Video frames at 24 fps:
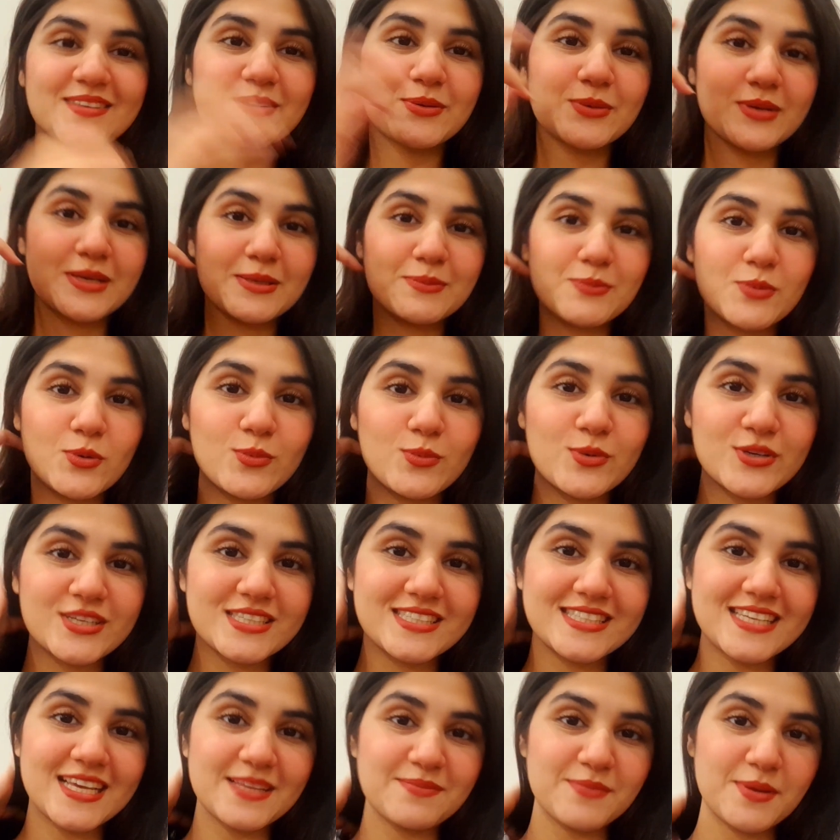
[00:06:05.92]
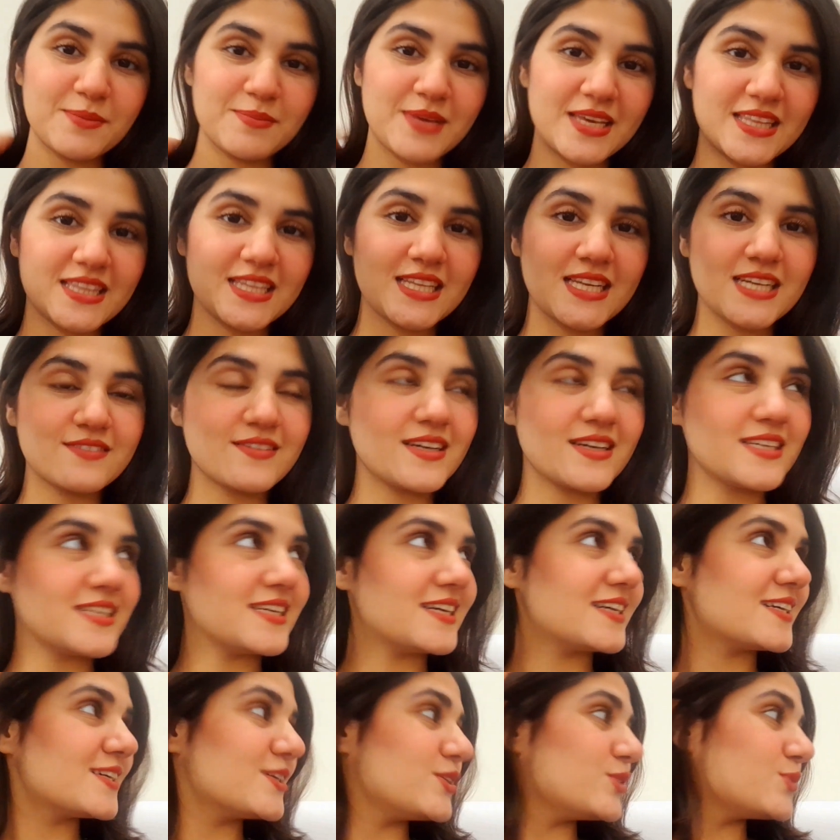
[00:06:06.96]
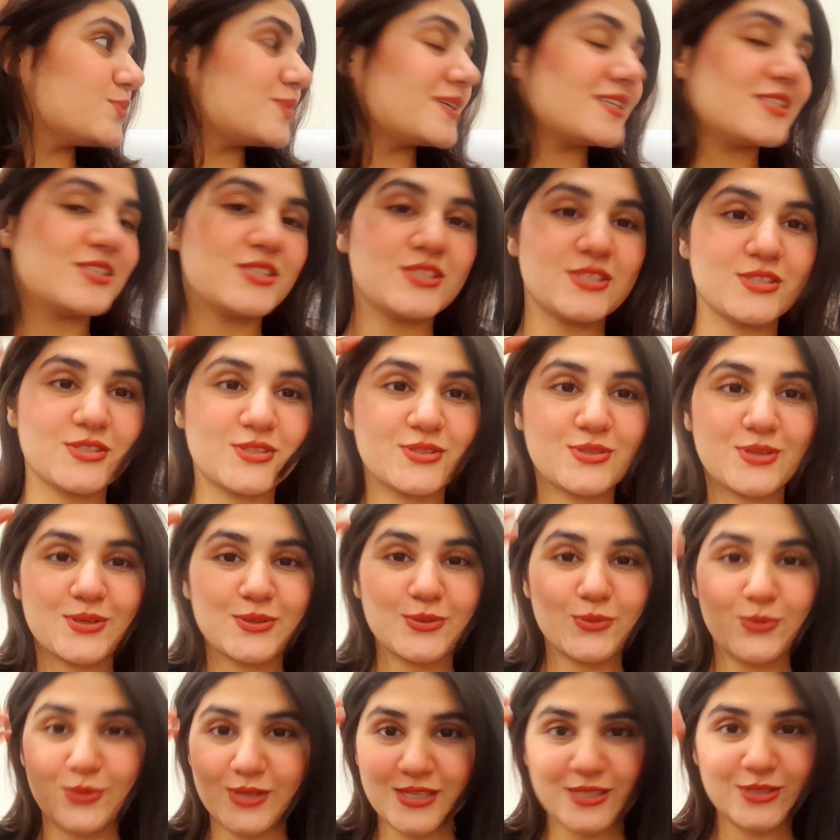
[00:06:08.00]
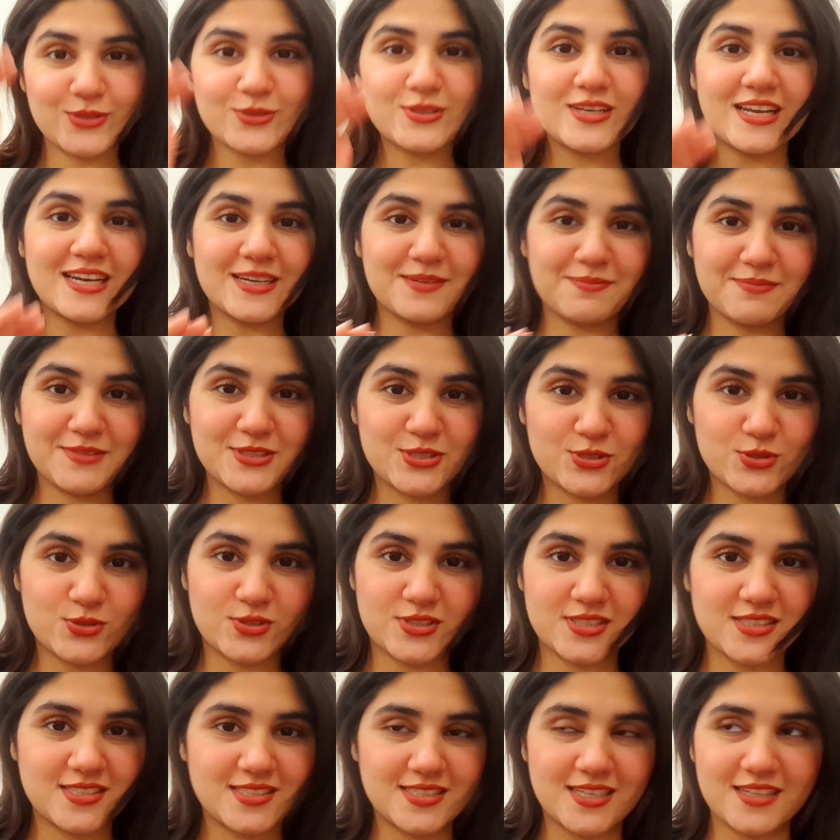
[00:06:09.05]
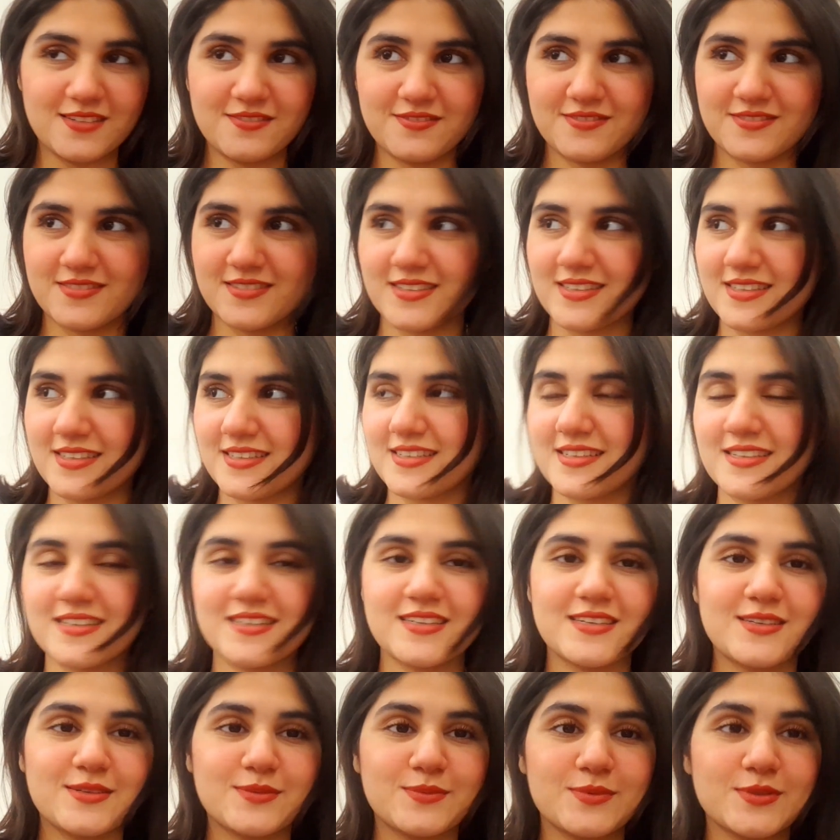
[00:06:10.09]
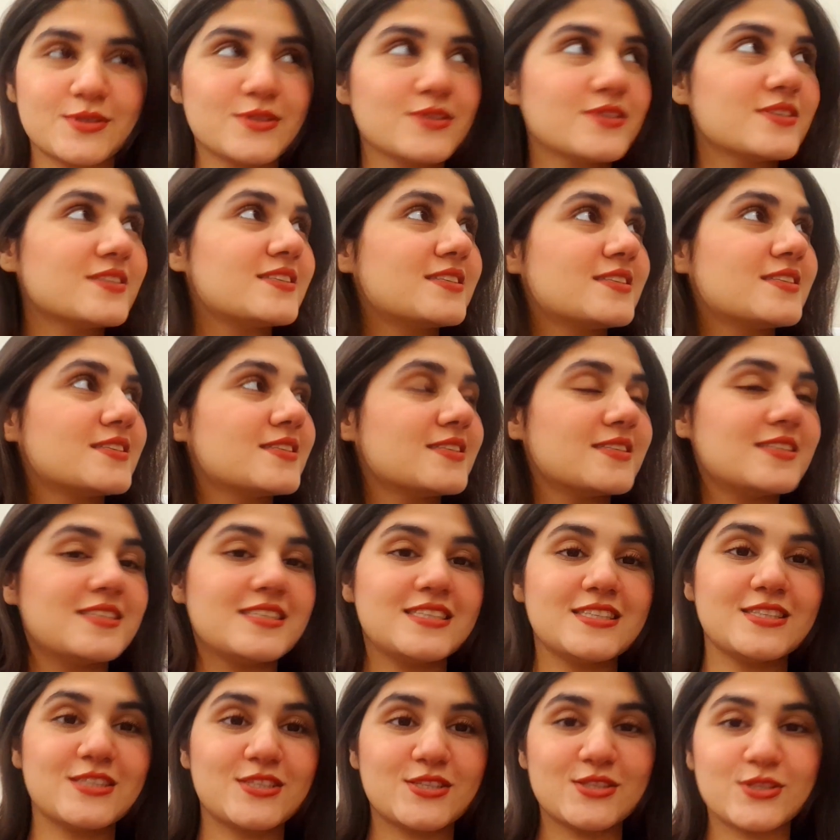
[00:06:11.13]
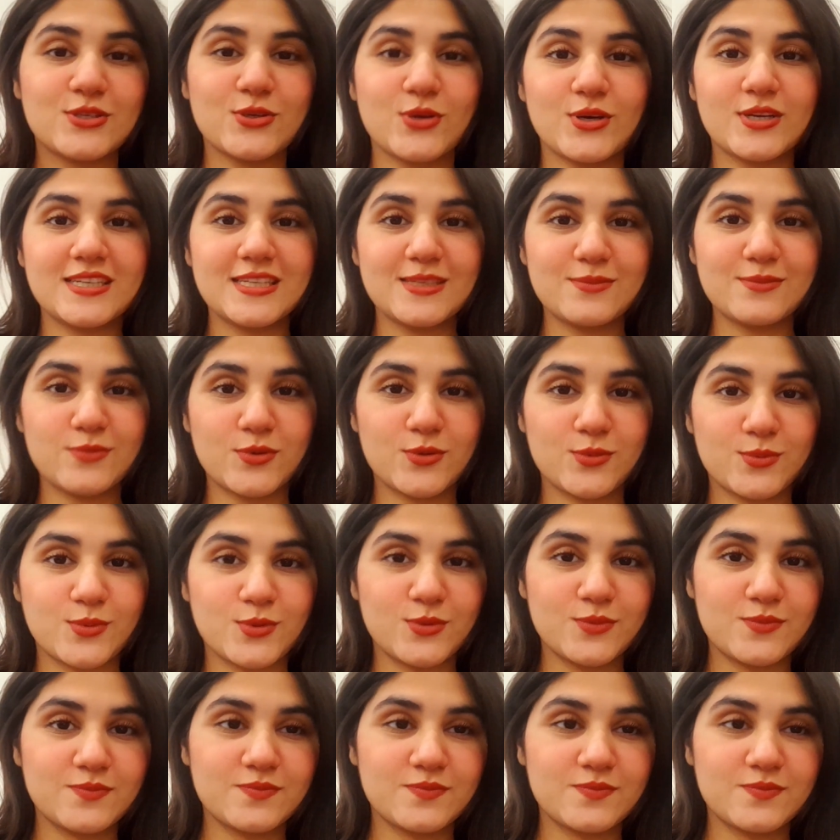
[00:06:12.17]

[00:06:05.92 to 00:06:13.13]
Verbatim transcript: ओके मोमो के साथ मैं मेहंदी लगवाने आ गई बट शी इज़ नॉट गोइंग टू लेट मी शो हर सेल्फ बिकॉज द इनसिक्योरिटी मोमो